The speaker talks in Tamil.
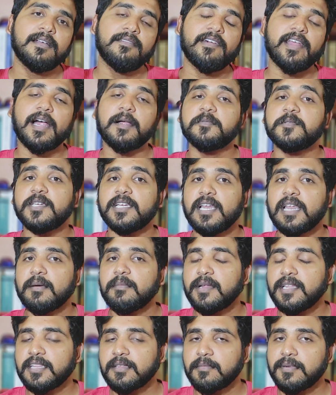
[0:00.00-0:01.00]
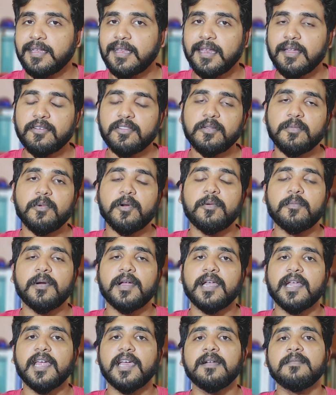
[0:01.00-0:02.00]
வேறு ஆப்ஷன் இல்லாமல் அந்த பஸ் நான் வந்து
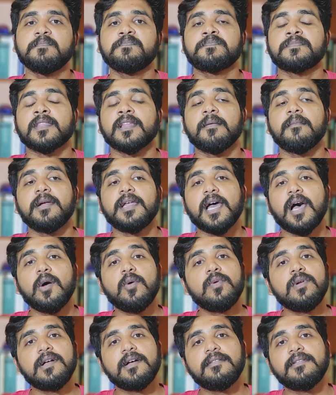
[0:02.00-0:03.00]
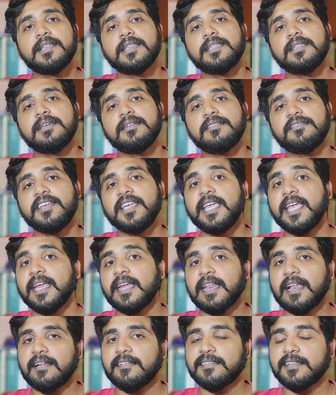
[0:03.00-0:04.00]
புக் பண்ணேன் பட் அவங்க வந்து
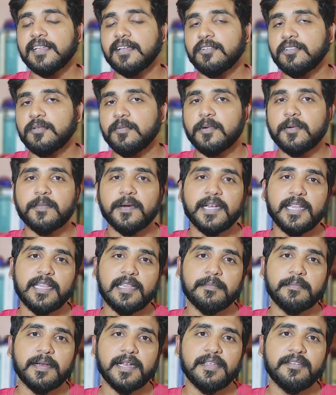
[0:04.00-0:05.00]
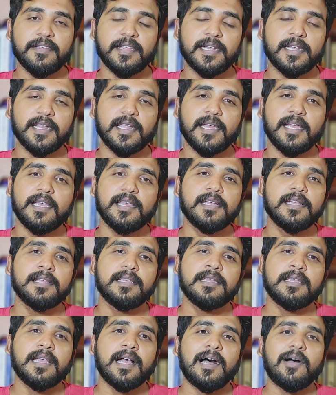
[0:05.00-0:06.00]
விகே ட்ராவல்ஸ் நான் வந்து புக் பண்ணியிருந்தேன் ப்ரைவேட்டில்
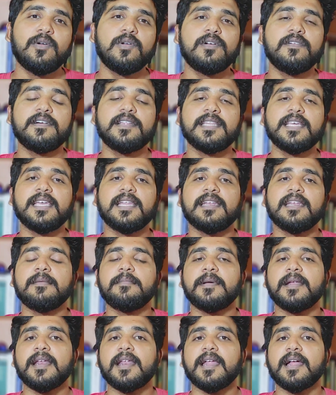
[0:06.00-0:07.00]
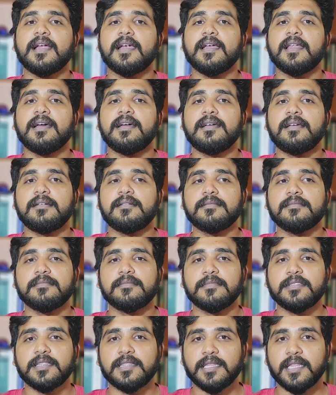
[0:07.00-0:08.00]
அவங்க வந்து என்ன பண்ணுறாங்கன்னா
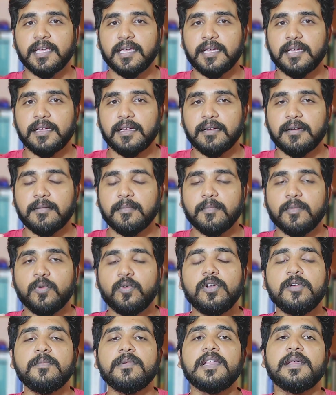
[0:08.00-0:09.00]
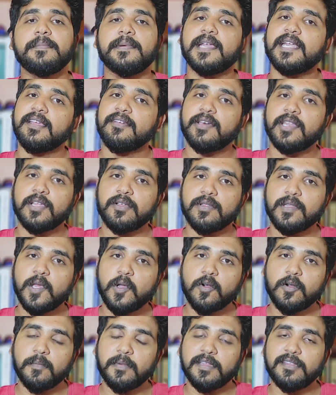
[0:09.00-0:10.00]
உடுமலைப்பேட்டை வரைக்கும்
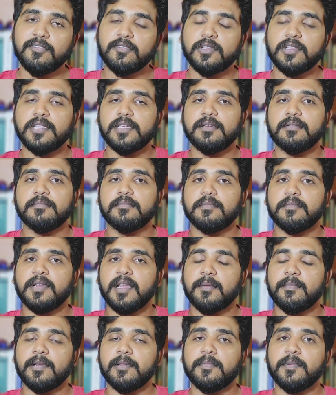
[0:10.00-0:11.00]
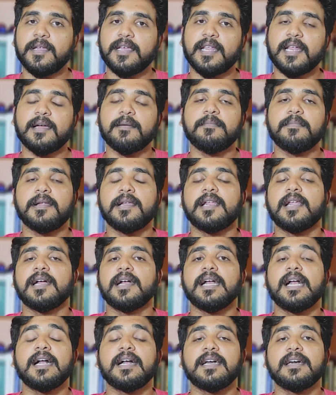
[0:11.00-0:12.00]
தான் அவங்க பஸ் வந்து நம்மளை போய் ட்ராப்
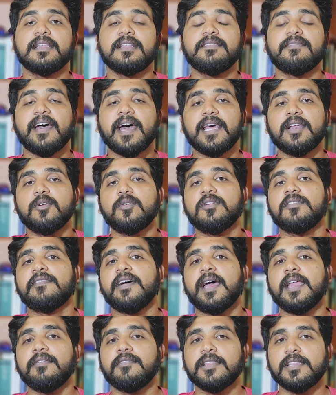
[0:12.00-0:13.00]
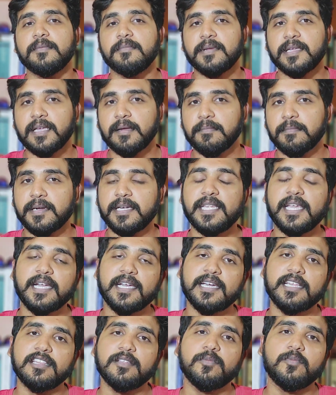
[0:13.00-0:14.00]
பண்ணுறாங்க அங்கேருந்து வேறு ஒரு வேன் வந்து பிக்கப் பண்ணி
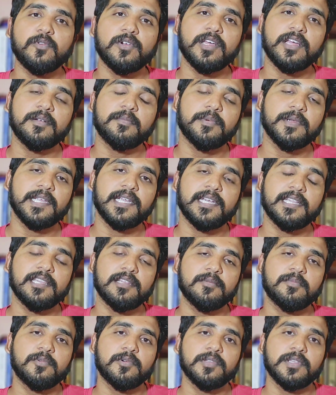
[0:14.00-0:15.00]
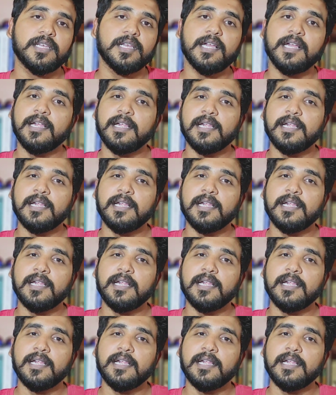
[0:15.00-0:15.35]
அங்கேருந்து மூணார் போய் எடுத்துகிட்டு போகுது